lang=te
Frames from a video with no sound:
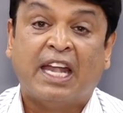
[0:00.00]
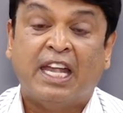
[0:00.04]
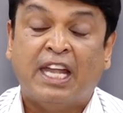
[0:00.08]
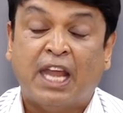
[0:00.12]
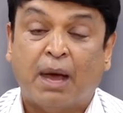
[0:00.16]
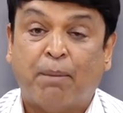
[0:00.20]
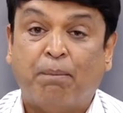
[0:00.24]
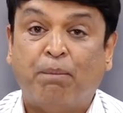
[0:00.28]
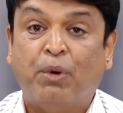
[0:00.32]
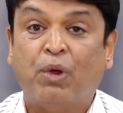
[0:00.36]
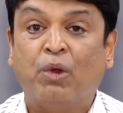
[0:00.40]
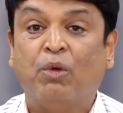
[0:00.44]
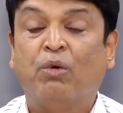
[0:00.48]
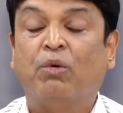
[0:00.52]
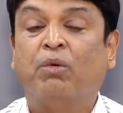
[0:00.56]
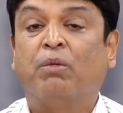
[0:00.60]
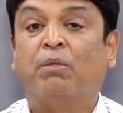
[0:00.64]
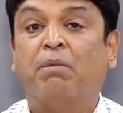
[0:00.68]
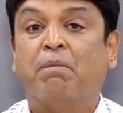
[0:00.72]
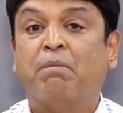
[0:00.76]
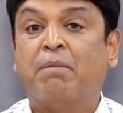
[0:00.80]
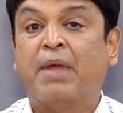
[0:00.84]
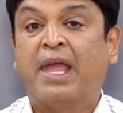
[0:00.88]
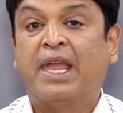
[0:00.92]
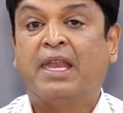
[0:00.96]
డబ్బులు
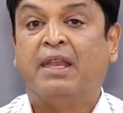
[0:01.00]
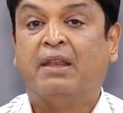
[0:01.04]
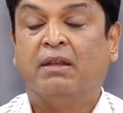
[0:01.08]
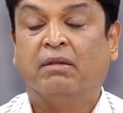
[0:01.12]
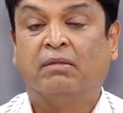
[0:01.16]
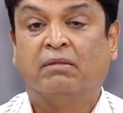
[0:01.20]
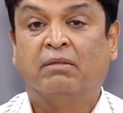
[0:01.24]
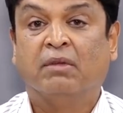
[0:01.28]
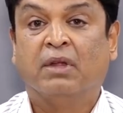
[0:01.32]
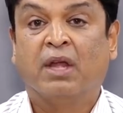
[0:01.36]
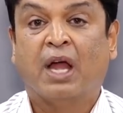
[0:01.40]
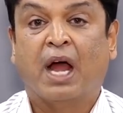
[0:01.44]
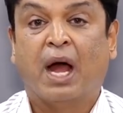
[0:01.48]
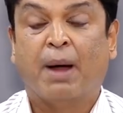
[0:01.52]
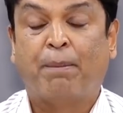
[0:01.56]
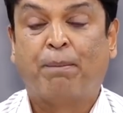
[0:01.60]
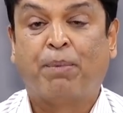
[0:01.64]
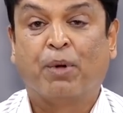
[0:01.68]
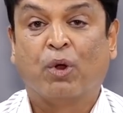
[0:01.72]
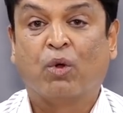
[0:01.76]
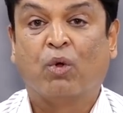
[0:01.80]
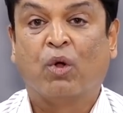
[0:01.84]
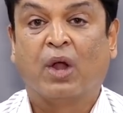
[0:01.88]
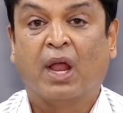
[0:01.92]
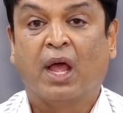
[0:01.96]
మెయిన్
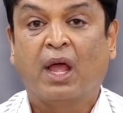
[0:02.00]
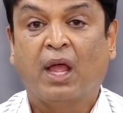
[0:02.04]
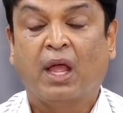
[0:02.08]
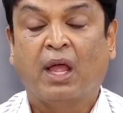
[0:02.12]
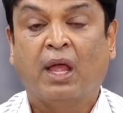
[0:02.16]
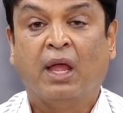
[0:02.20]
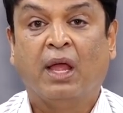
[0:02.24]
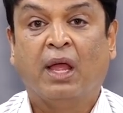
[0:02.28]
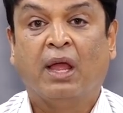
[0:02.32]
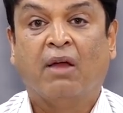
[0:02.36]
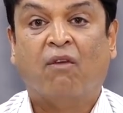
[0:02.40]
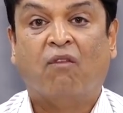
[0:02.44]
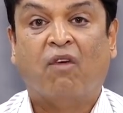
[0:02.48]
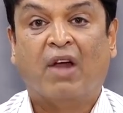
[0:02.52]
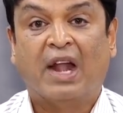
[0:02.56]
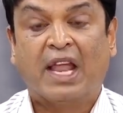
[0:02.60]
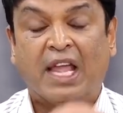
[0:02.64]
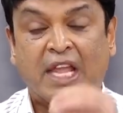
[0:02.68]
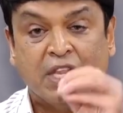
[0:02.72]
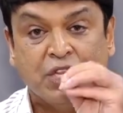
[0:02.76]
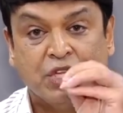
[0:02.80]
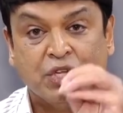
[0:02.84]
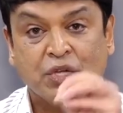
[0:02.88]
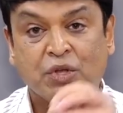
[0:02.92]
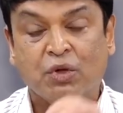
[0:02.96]
అప్పుడు కూడా వాళ్ళ
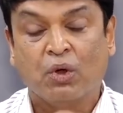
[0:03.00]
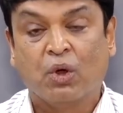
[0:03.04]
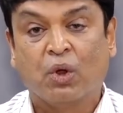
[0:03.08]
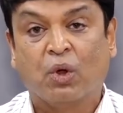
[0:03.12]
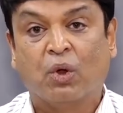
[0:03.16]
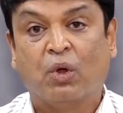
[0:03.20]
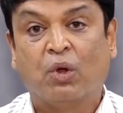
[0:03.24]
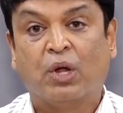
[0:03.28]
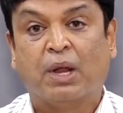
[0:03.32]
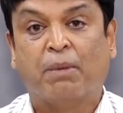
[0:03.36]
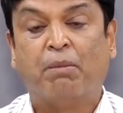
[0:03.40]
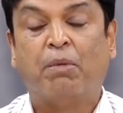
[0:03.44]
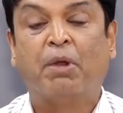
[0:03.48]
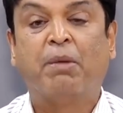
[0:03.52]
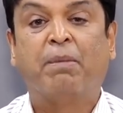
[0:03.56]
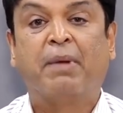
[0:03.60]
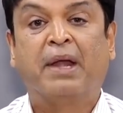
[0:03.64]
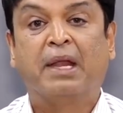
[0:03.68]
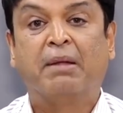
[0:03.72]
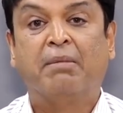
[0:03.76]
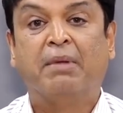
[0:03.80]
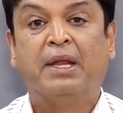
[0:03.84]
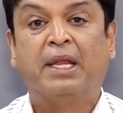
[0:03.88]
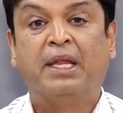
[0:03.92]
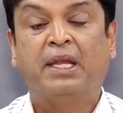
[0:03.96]
ఎన్జిఓలో డబ్బులు
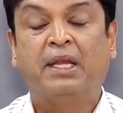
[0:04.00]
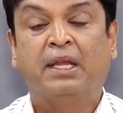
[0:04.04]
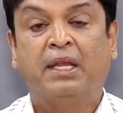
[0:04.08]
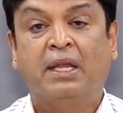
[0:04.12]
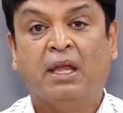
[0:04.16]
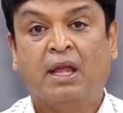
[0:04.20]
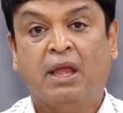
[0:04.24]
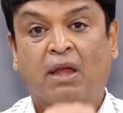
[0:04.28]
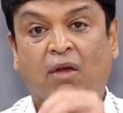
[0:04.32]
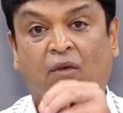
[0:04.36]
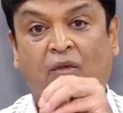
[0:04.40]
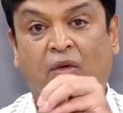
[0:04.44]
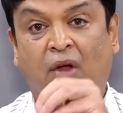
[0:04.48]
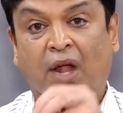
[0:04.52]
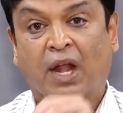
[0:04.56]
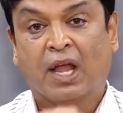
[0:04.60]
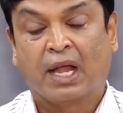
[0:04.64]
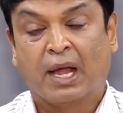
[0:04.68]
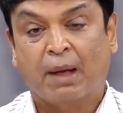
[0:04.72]
పెట్టమని వాళ్ళ